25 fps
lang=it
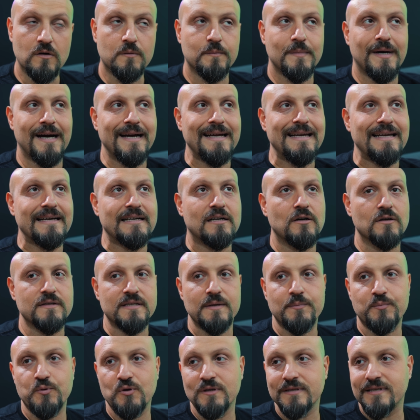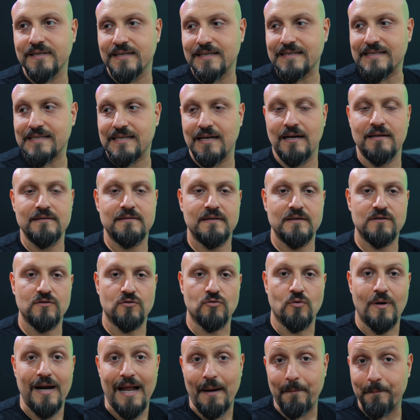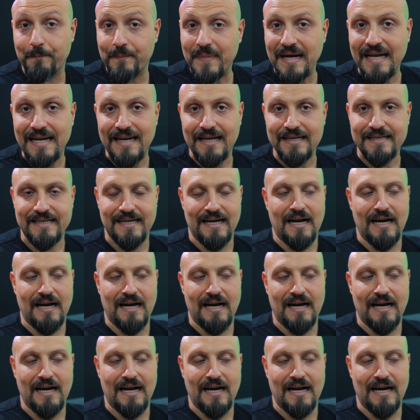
Ormai le cose più interessanti sono la bella